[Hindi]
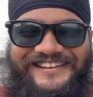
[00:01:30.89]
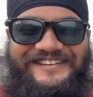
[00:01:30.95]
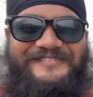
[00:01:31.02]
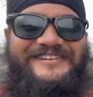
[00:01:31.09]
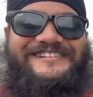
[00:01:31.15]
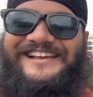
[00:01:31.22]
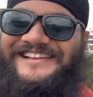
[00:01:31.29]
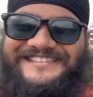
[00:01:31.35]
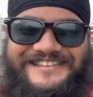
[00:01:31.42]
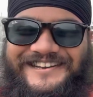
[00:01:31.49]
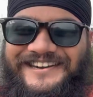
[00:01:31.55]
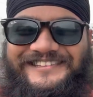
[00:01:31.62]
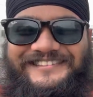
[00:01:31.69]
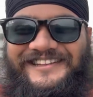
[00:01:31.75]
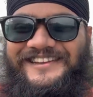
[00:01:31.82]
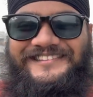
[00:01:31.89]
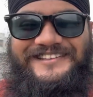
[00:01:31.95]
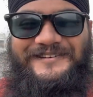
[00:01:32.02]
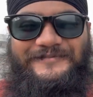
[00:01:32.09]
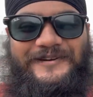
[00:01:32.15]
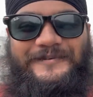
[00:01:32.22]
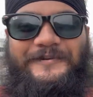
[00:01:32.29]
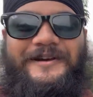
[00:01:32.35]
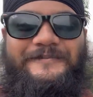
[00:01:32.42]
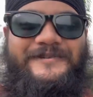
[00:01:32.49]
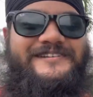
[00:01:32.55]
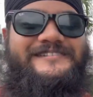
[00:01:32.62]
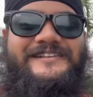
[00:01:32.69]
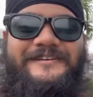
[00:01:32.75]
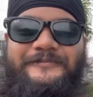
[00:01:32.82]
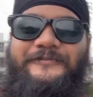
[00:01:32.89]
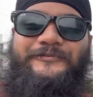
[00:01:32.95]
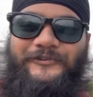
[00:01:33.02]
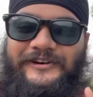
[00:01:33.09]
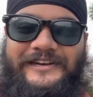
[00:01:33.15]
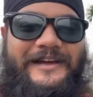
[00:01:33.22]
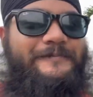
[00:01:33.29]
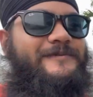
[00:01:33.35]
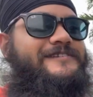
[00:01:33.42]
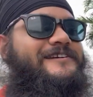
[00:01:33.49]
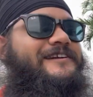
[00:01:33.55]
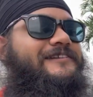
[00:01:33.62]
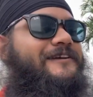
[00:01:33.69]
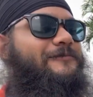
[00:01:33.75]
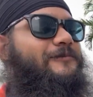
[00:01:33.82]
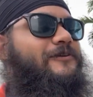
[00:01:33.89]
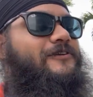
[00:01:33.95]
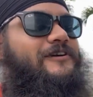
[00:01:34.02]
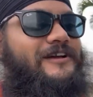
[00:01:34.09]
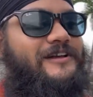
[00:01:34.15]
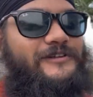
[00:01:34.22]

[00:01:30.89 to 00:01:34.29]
हमेशा ऐसी करती रहती है बड़ बड़ मस्ती हम फुल टाइम पास करते हैं हम लोग